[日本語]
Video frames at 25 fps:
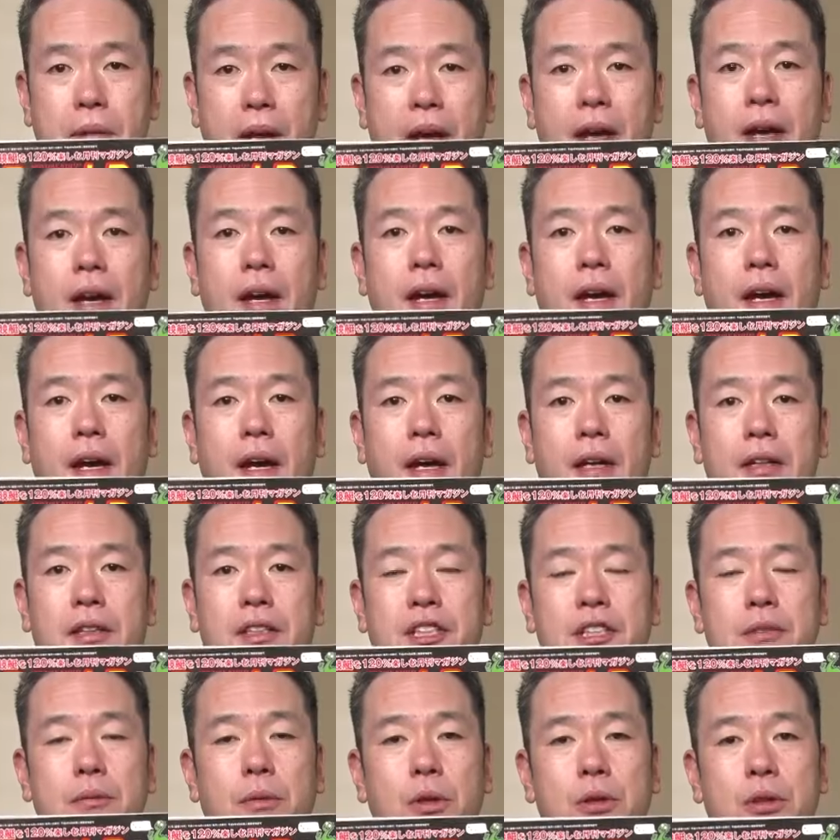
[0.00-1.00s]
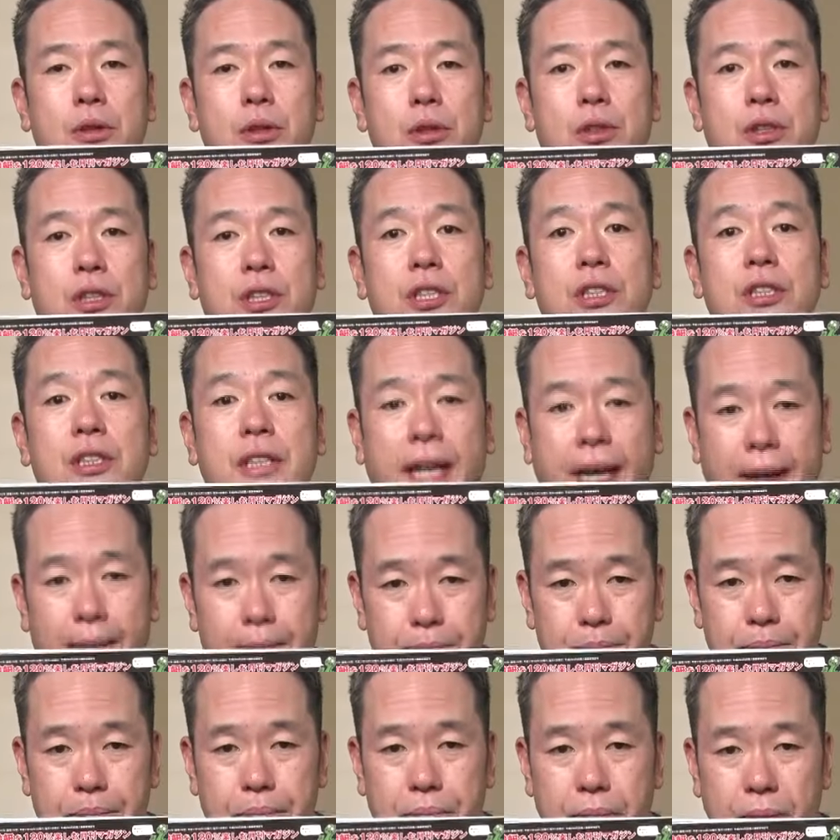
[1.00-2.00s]
えー、地元津
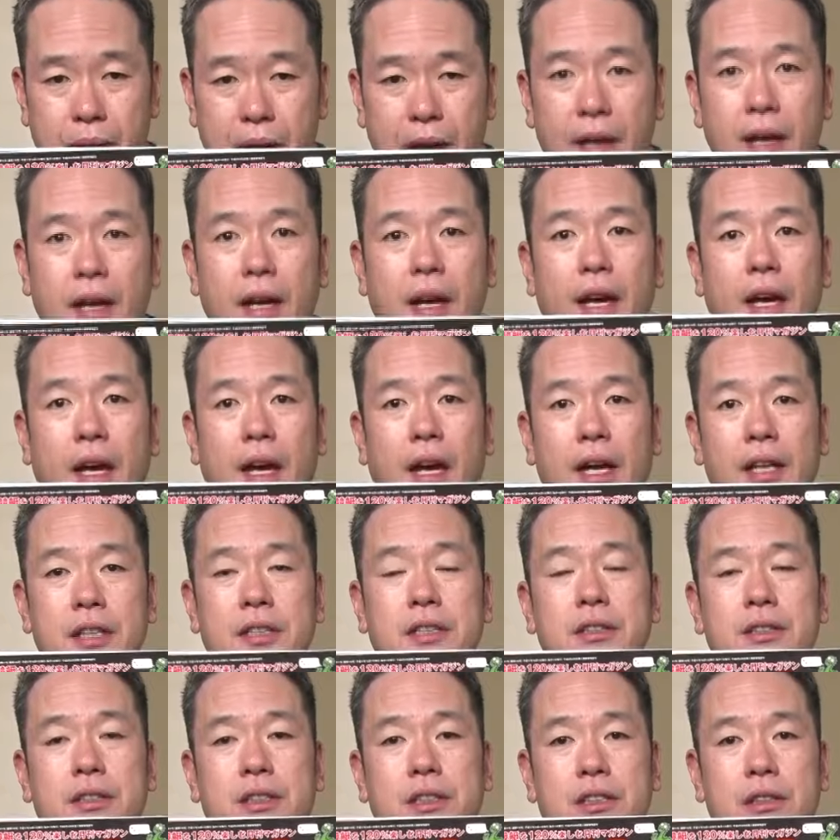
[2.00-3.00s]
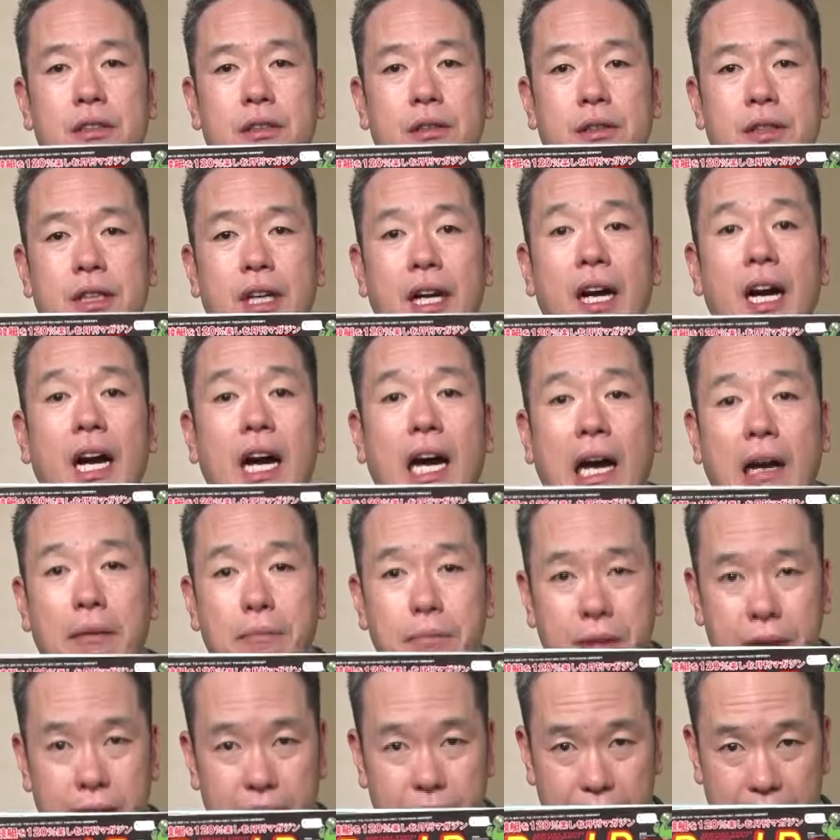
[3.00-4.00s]
で、えー、SG の
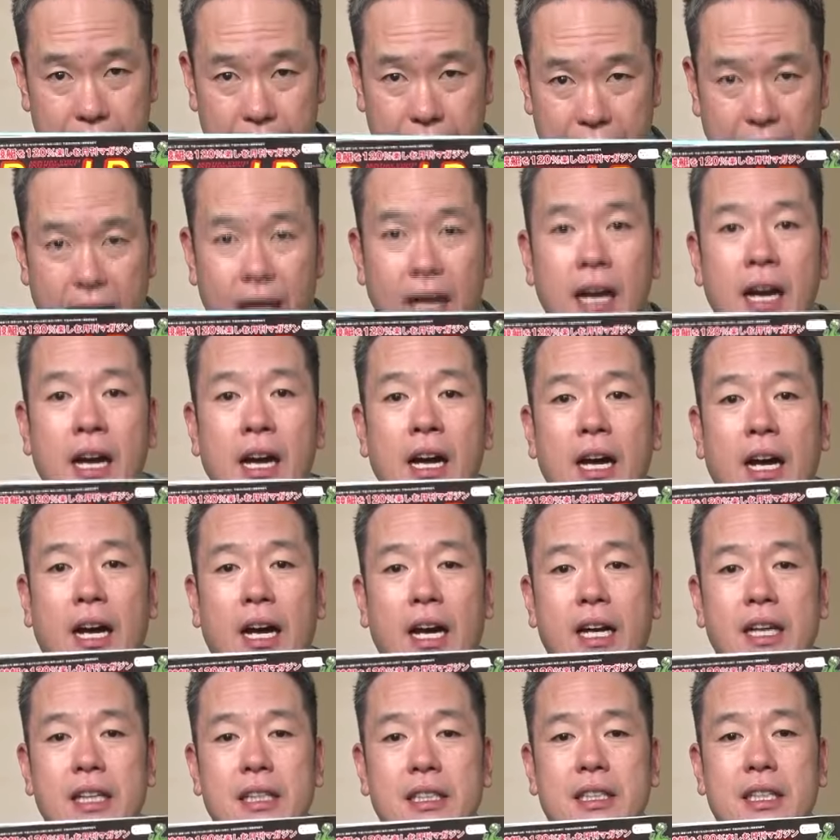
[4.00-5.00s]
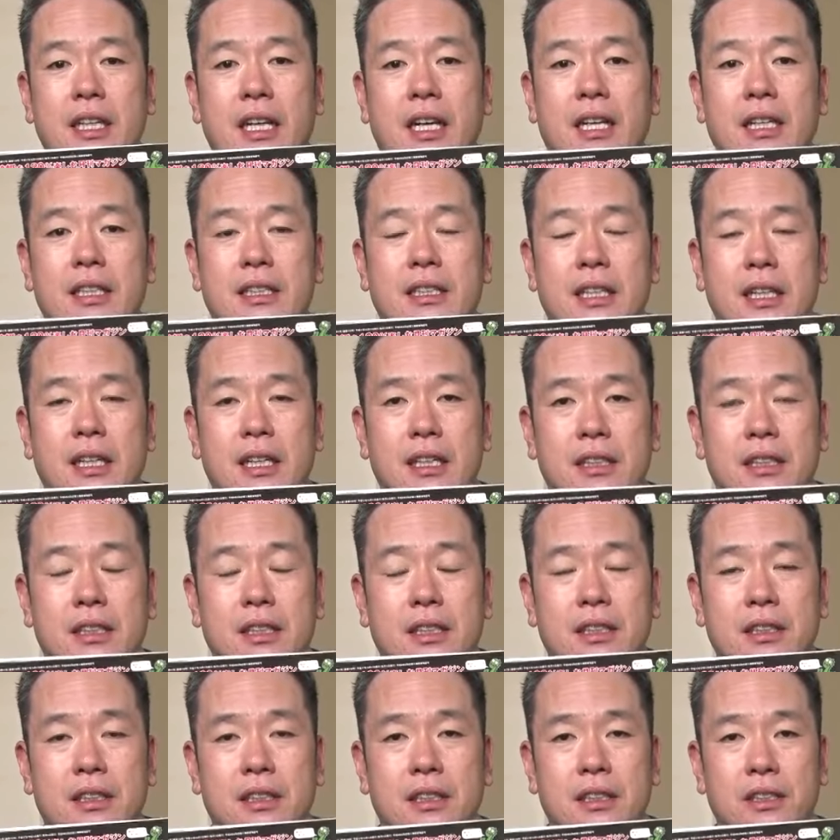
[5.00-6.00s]
ダービーが開催され
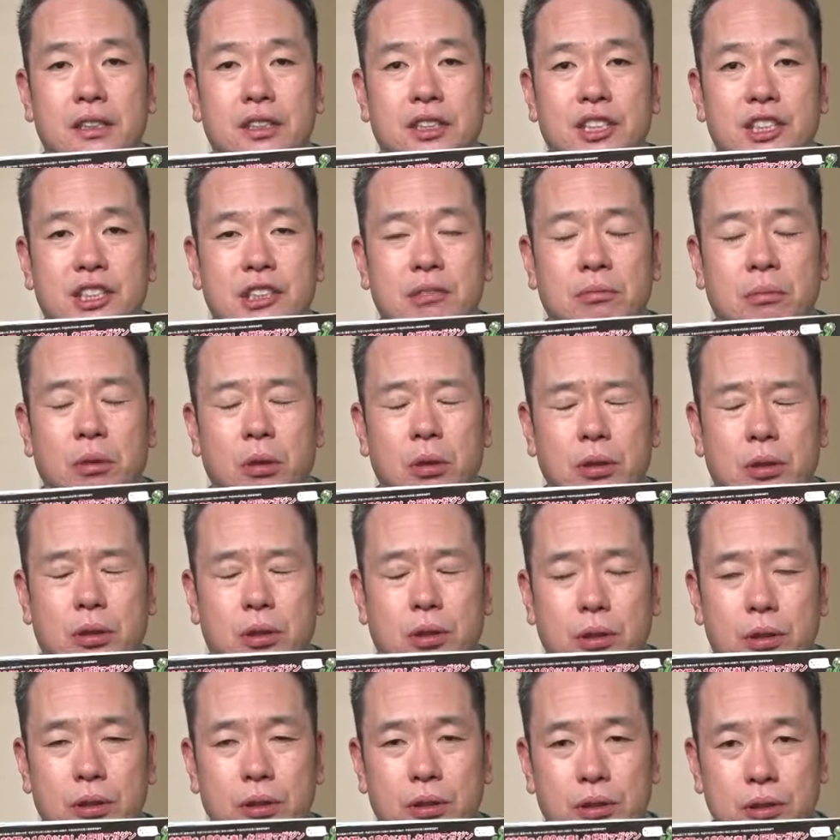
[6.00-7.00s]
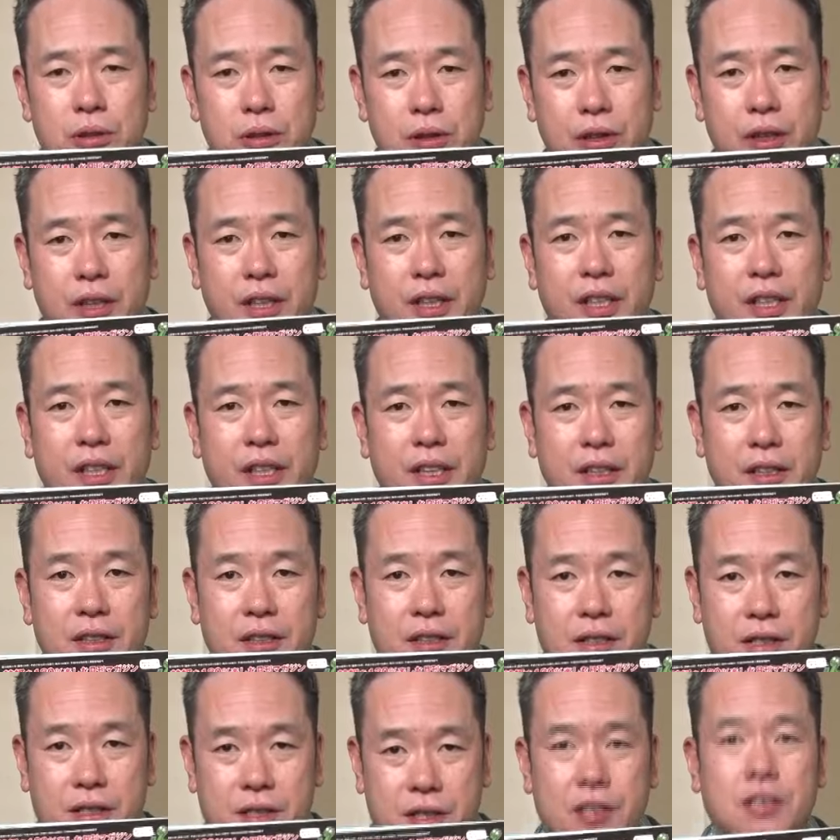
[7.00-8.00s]
ていて地元唯
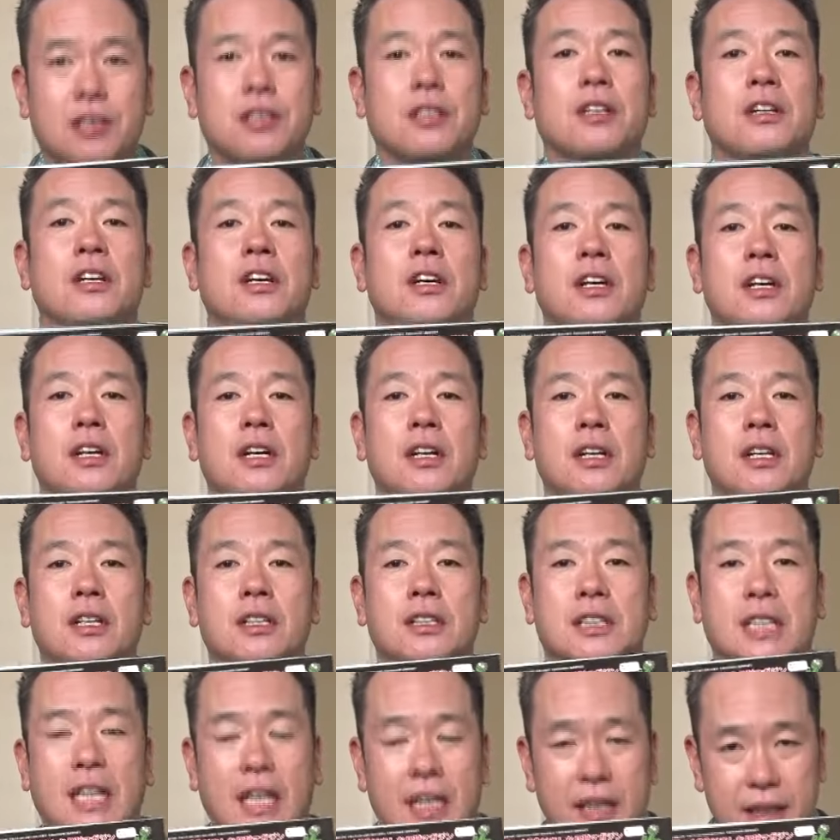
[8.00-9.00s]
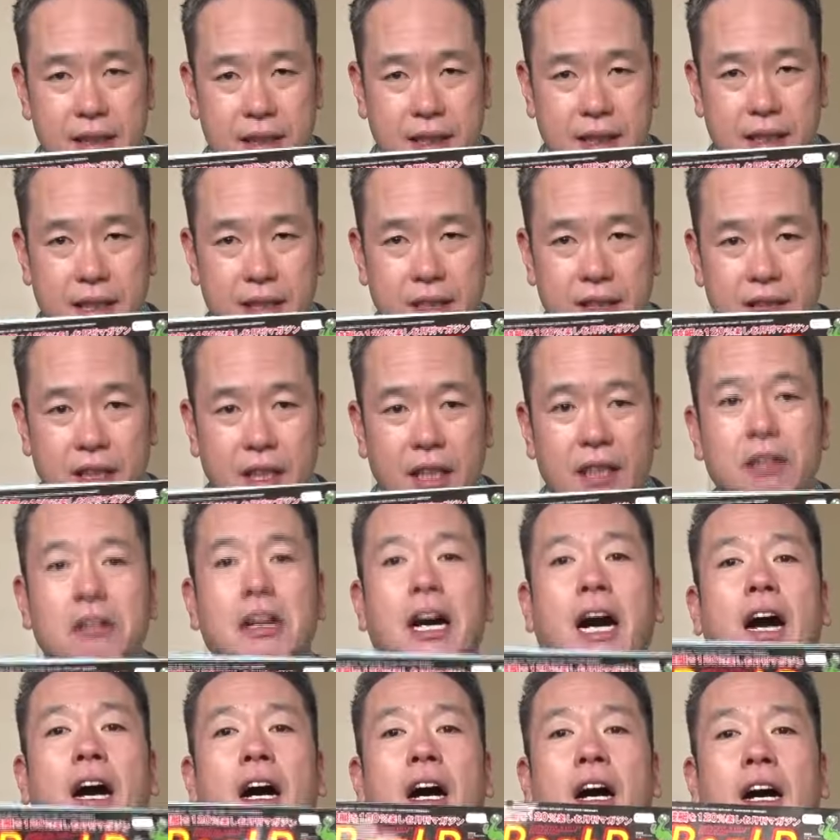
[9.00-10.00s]
一参戦した
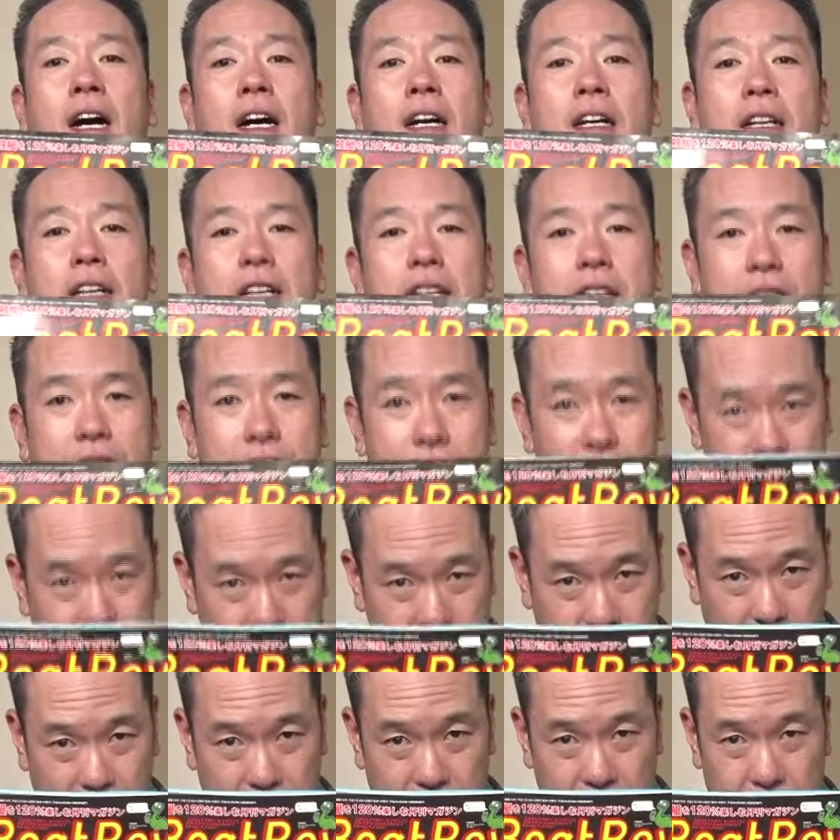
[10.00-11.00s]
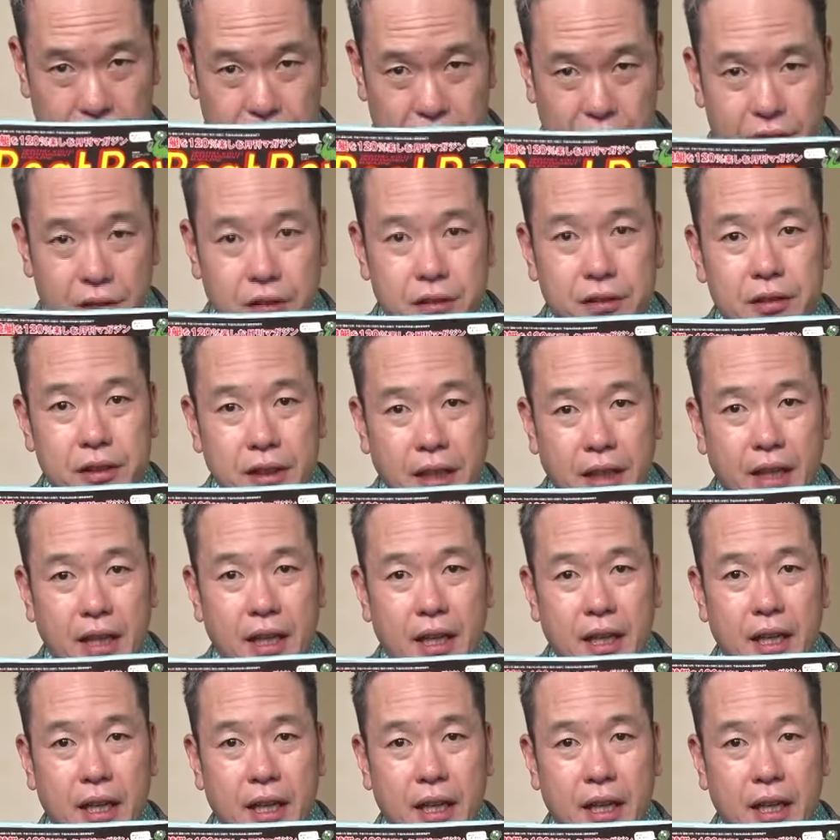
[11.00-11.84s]
のが井口選手というね、